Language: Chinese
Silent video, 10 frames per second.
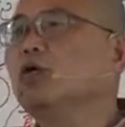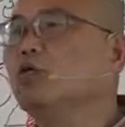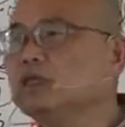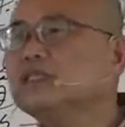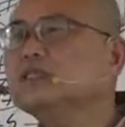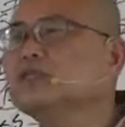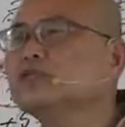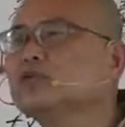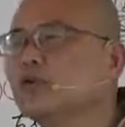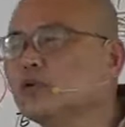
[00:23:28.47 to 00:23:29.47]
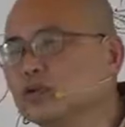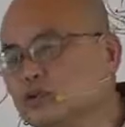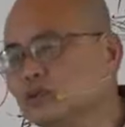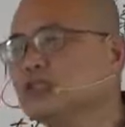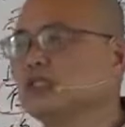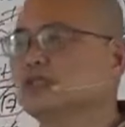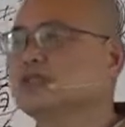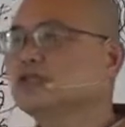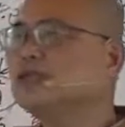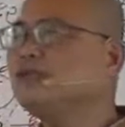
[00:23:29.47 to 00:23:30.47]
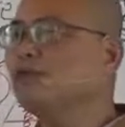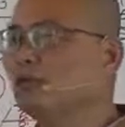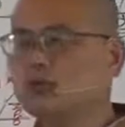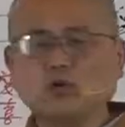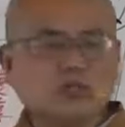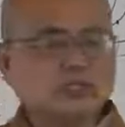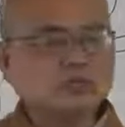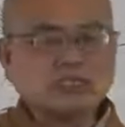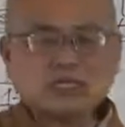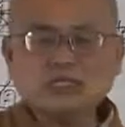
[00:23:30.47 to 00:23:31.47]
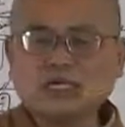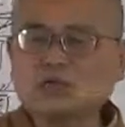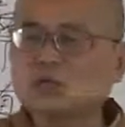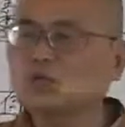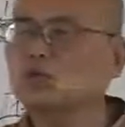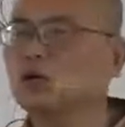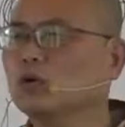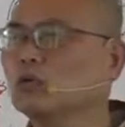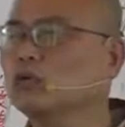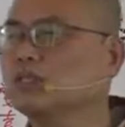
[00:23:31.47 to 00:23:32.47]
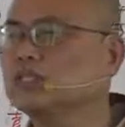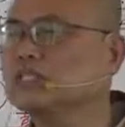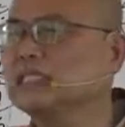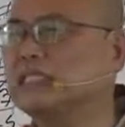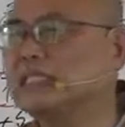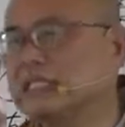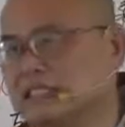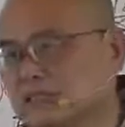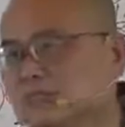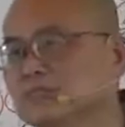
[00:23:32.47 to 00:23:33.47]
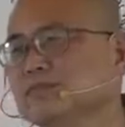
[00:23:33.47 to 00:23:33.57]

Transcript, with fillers: 文字就是多闻熏习，所以佛陀为什么常常讲多闻胜弟子，